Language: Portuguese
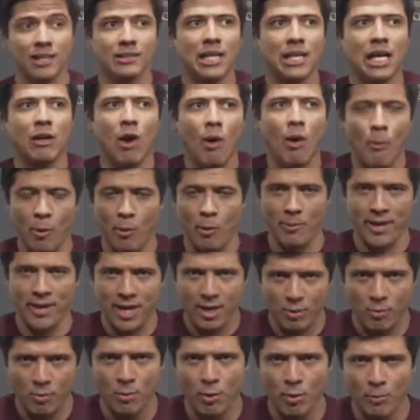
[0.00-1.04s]
Sabe qual é o
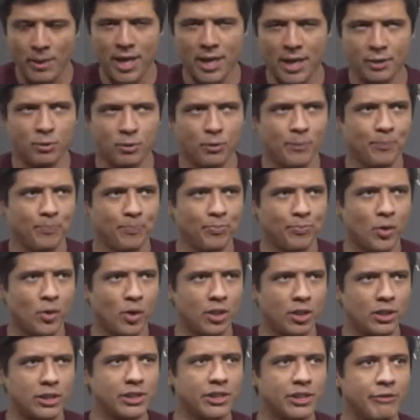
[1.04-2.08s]
meu, o meu medo?
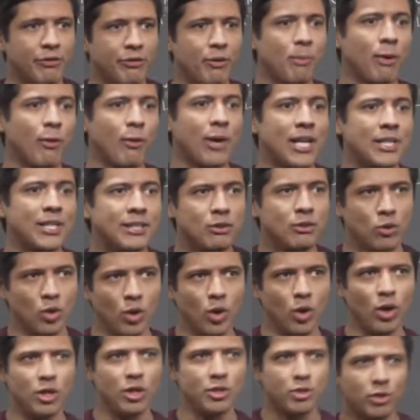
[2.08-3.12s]
Ó, a gente já foi para
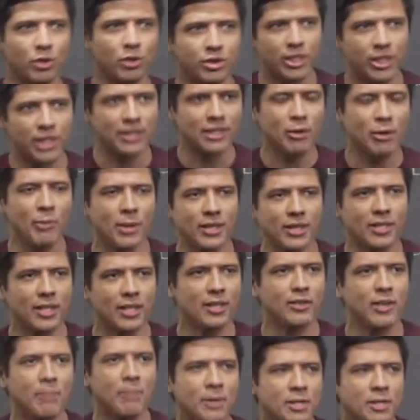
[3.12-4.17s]
42, eu gostei que tá
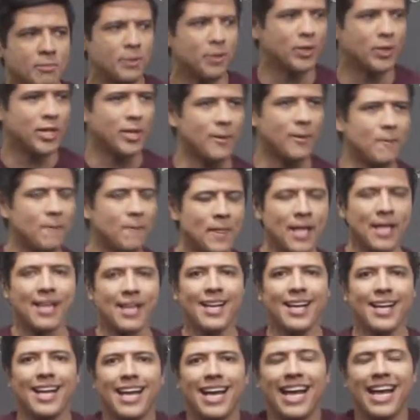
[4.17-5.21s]
aumentando, não é para diminuir.
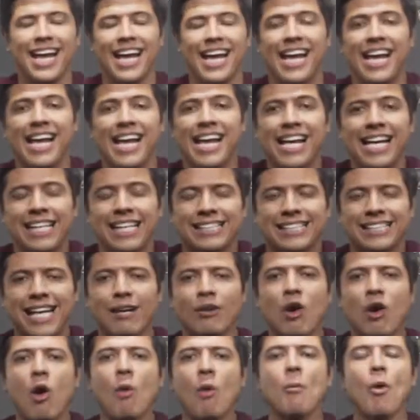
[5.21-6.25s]

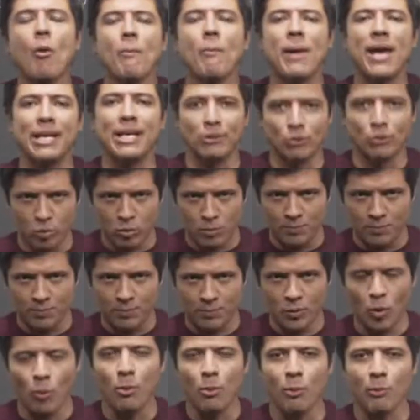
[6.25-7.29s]
Sabe qual é o meu medo?
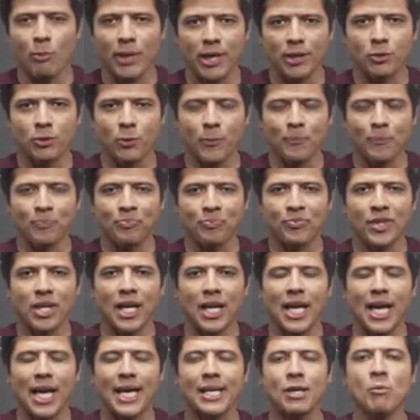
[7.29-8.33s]
O meu medo
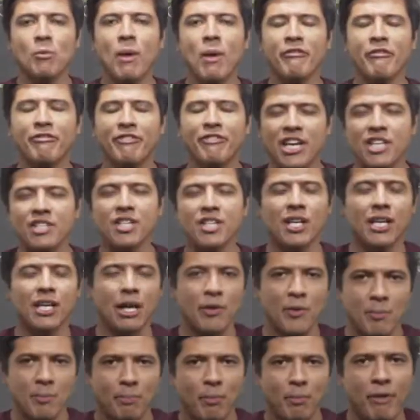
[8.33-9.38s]
é que uma vez já
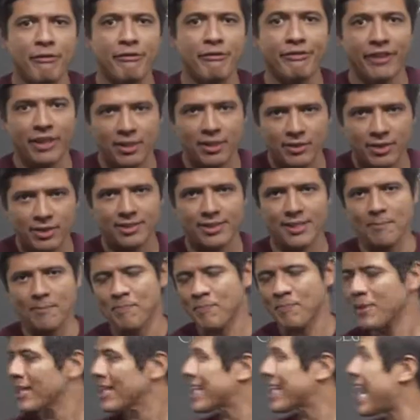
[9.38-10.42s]
caiu em prova falando assim:
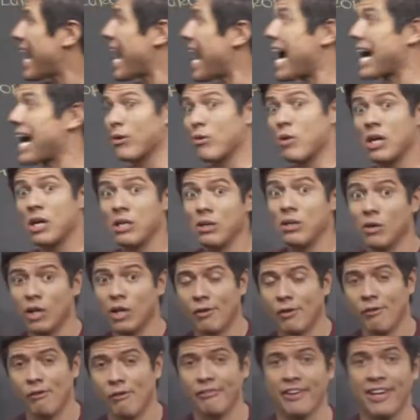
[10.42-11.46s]
que a água, olha
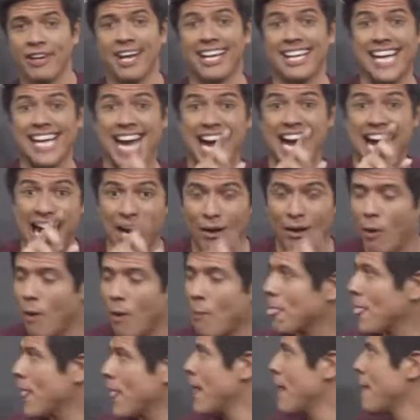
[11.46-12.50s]
o que eu vou falar, que a
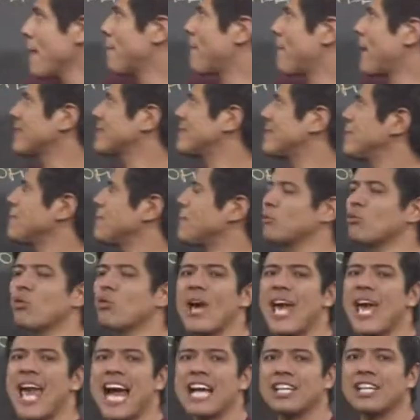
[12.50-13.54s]
água participa do
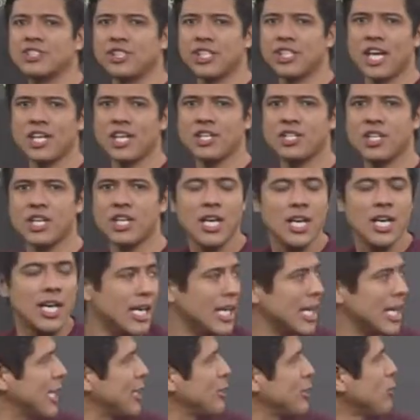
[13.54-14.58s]
reagente
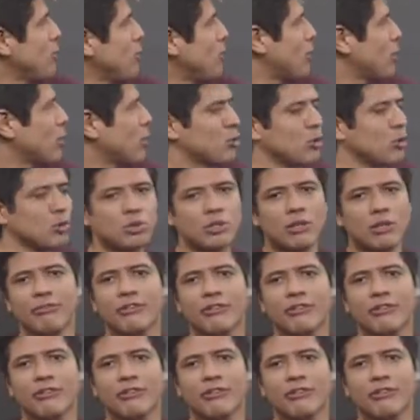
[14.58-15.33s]
e no produto da